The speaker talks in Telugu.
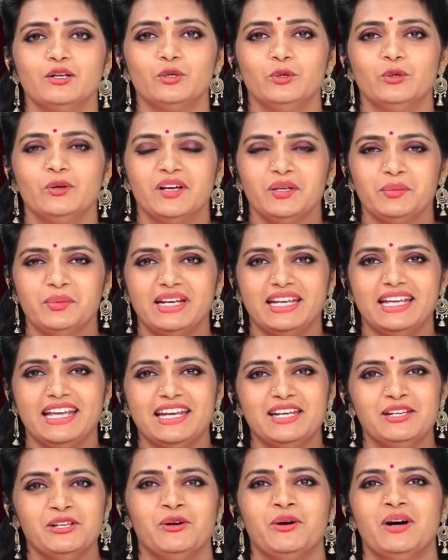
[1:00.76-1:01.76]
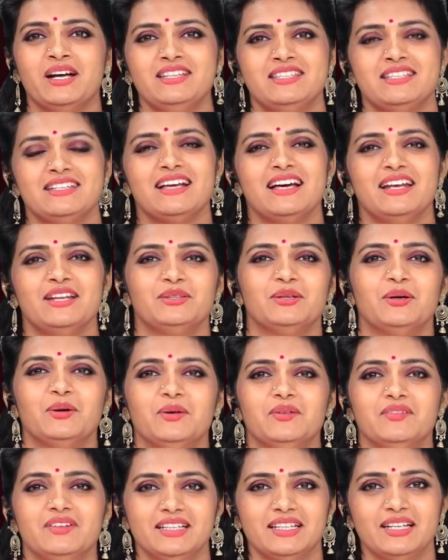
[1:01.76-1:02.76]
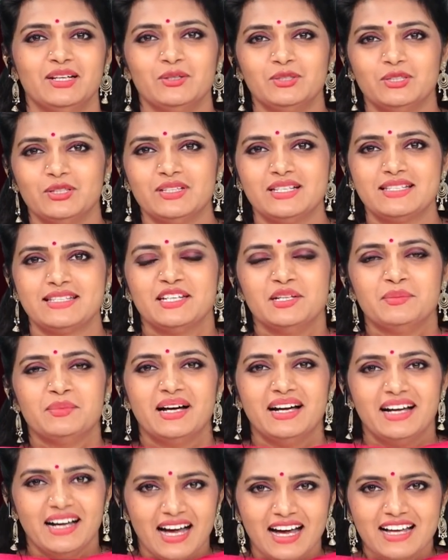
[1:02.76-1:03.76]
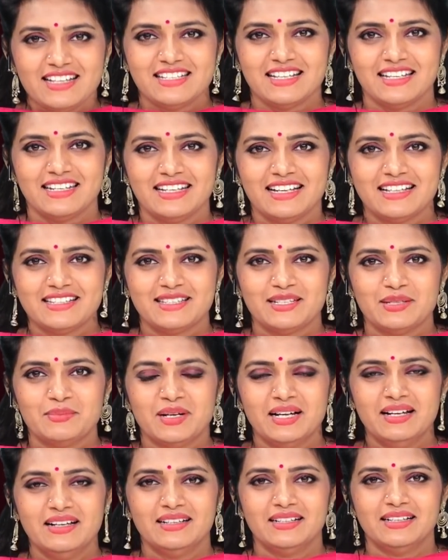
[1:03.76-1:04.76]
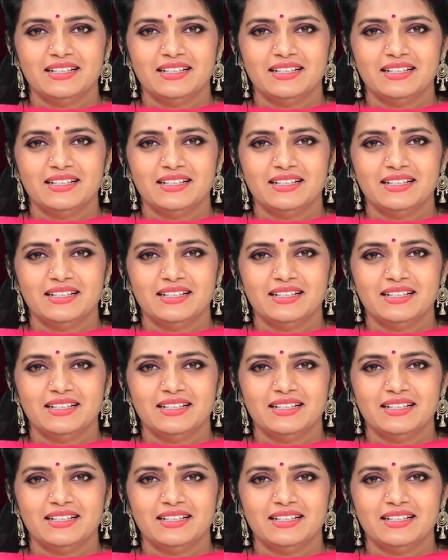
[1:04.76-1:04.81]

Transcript: గురుగారు మరి ఎన్నో అంచనాలతో విడుదలవుతుంది సినిమా ఆచార్య సినిమా